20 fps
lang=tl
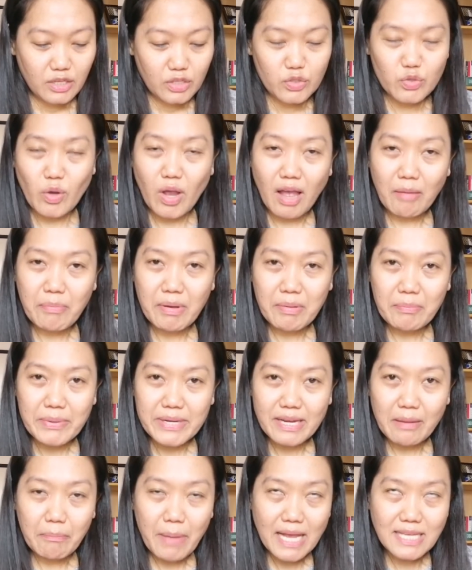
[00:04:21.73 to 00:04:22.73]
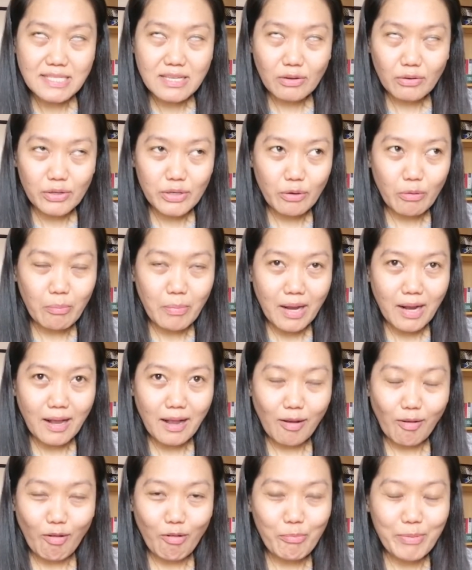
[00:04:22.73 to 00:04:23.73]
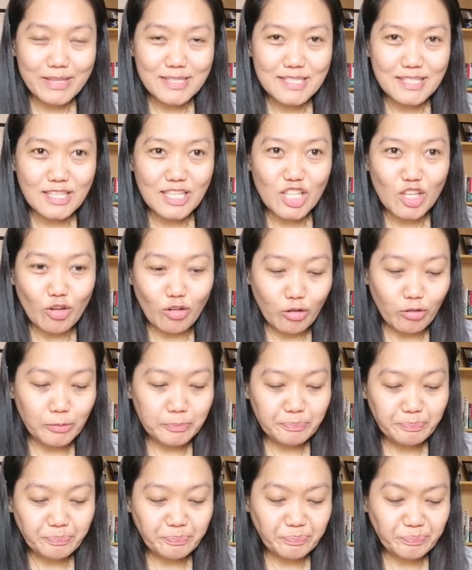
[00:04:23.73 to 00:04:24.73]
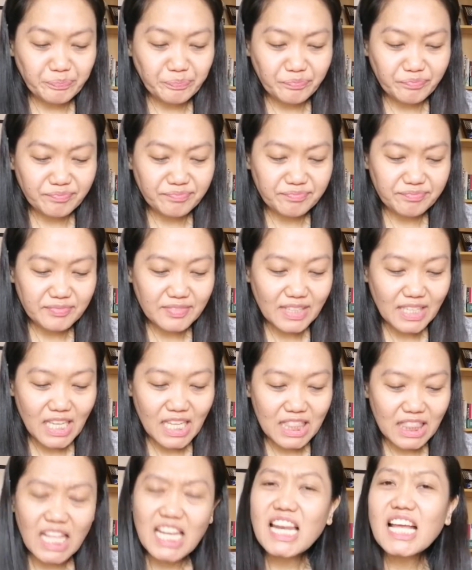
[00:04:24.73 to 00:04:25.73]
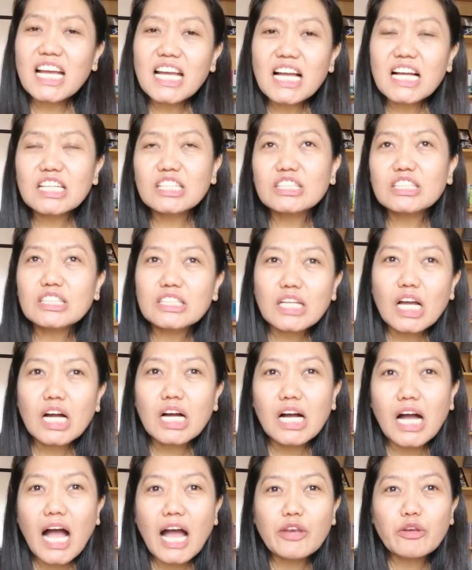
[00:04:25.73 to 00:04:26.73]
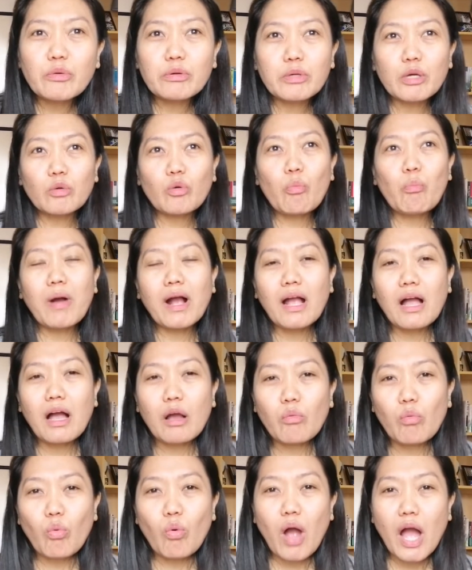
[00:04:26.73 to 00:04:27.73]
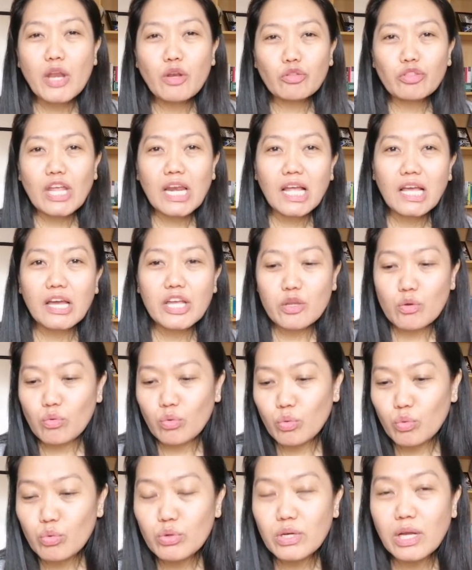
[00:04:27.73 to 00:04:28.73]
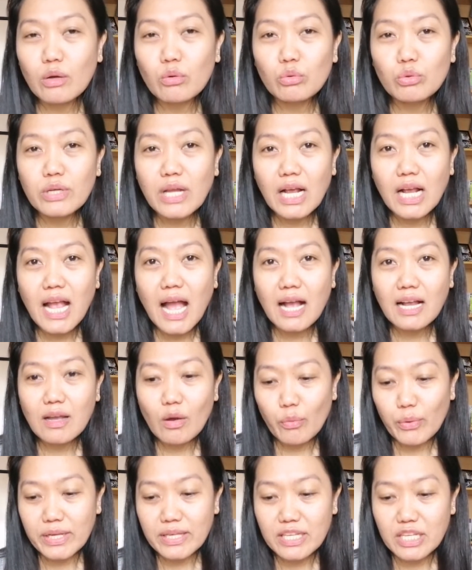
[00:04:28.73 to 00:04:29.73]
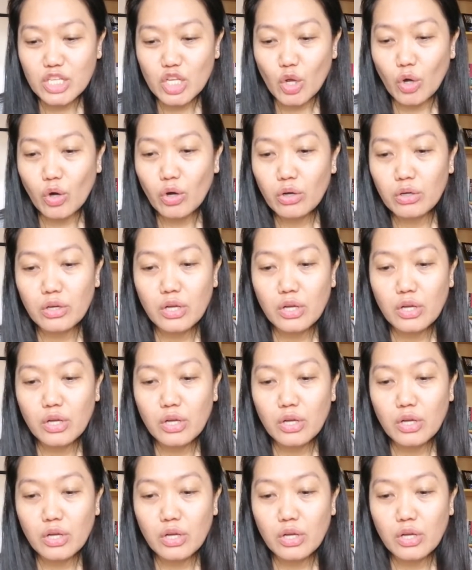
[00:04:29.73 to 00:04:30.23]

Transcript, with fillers: So, habang binabasa ko yung mga comments ninyo, talagang uh, ano kumbaga kung ano talaga yung unang-unang gagawin ninyo